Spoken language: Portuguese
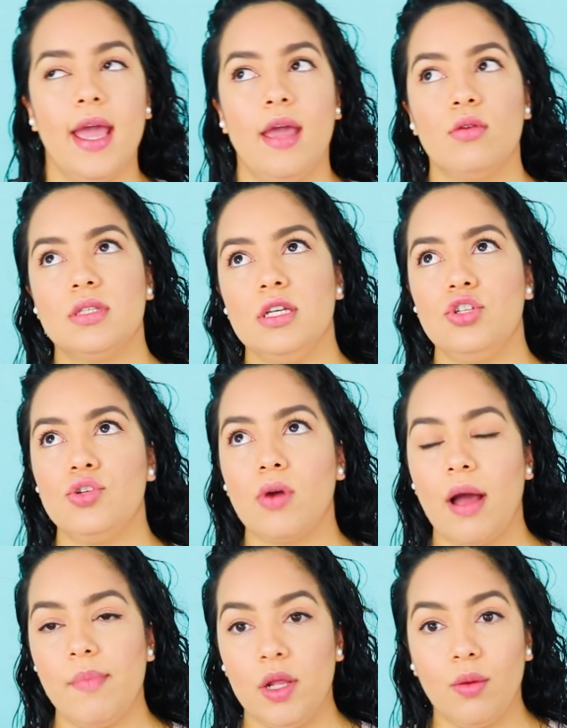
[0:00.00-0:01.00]
eu senti o
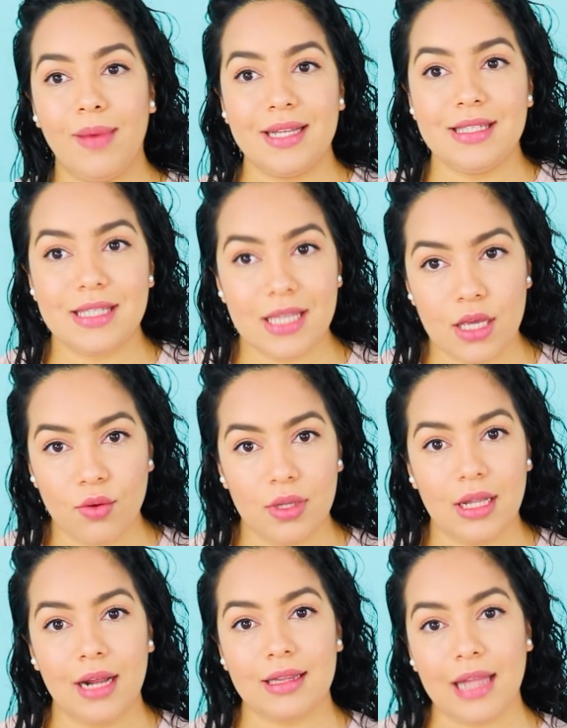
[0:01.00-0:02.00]
cabelo macio,
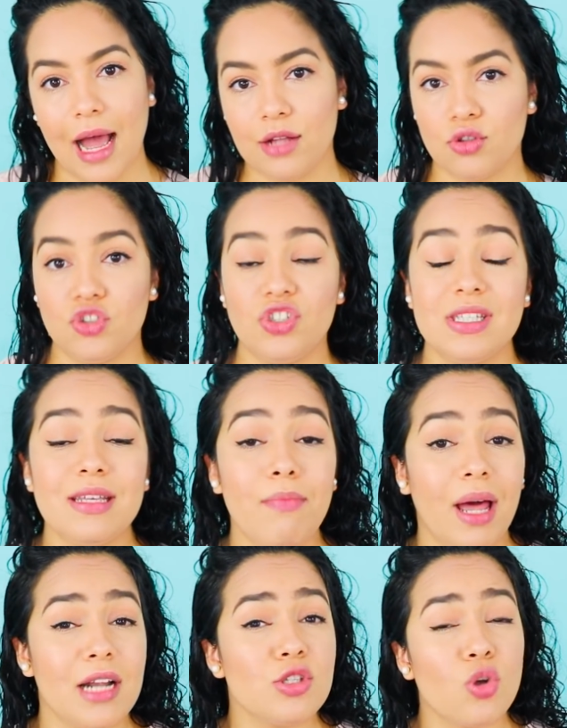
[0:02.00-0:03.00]
hidratado,
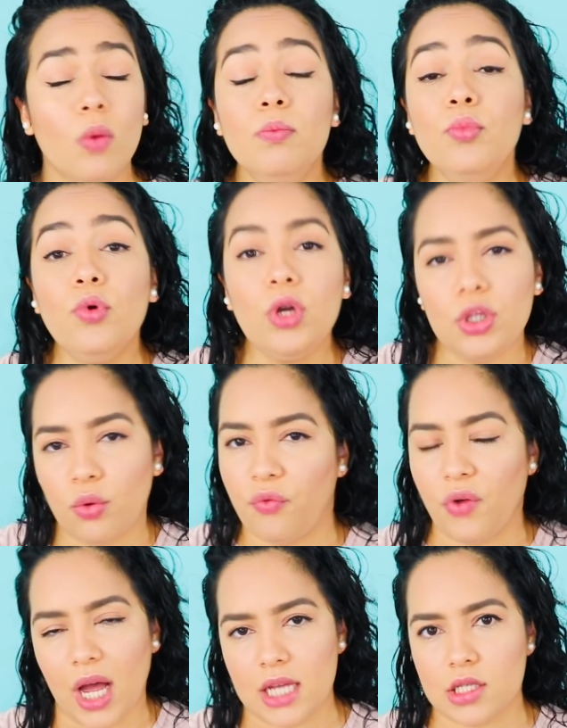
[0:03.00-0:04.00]
desembaraçou muito
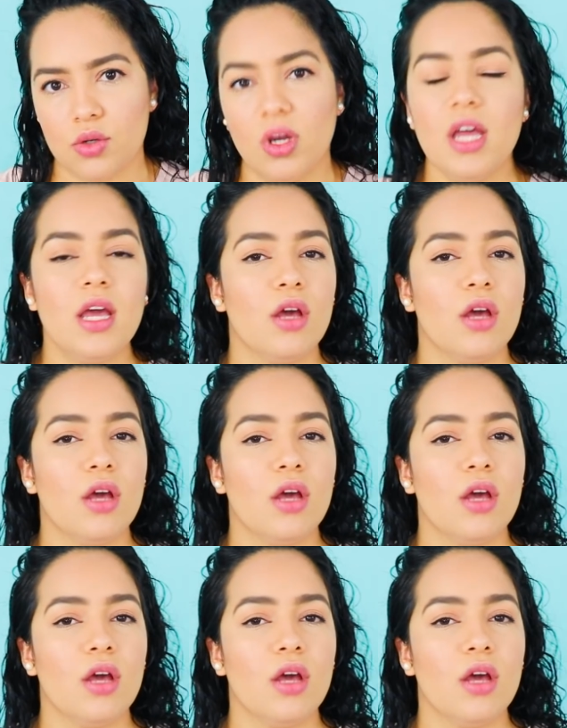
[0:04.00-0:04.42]
fácil.